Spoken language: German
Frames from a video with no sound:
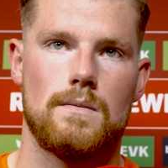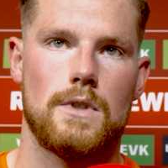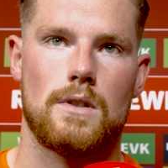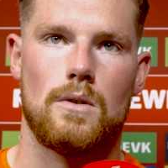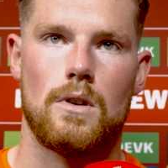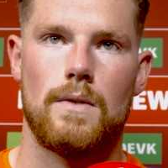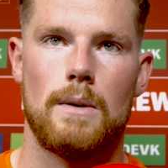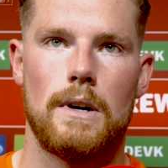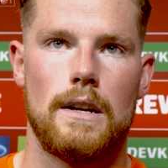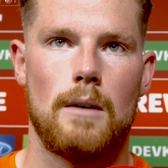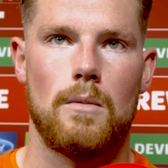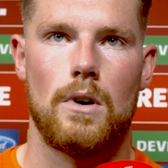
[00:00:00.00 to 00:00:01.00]
das Glück war bei
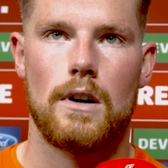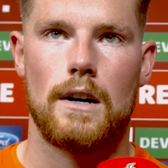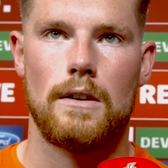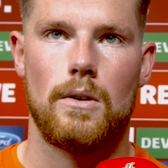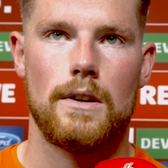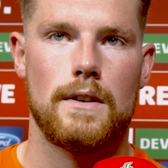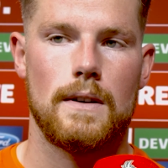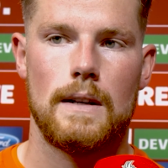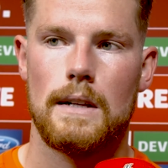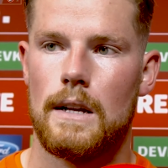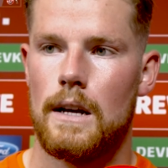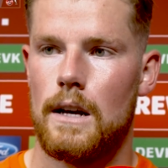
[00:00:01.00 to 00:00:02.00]
den Hamburgern heute
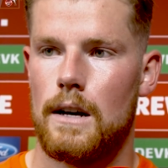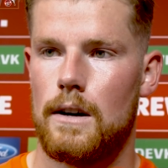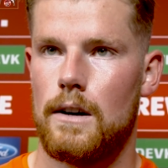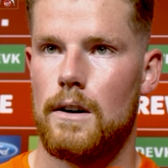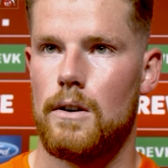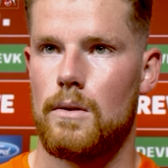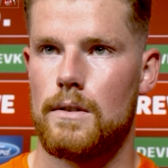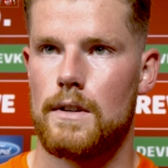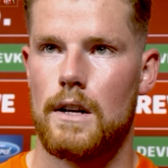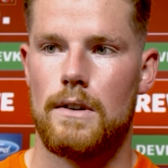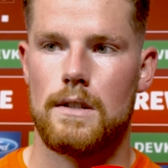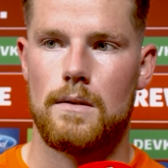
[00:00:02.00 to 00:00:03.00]
äh, und
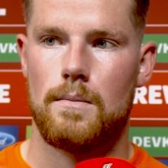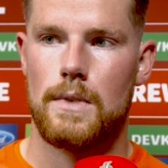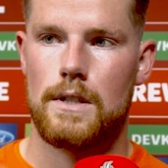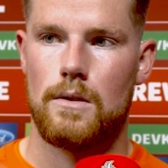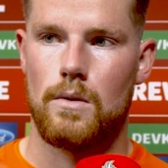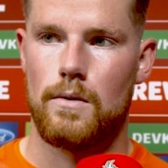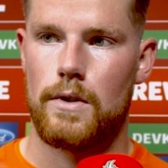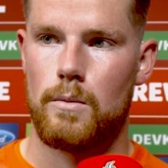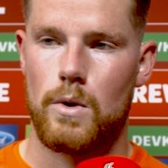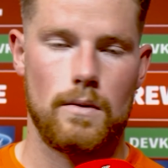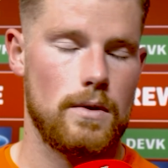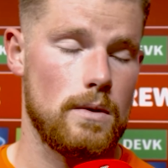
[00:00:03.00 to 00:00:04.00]
teilweise ein bisschen
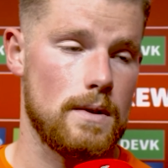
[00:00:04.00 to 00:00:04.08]
Unvermögen von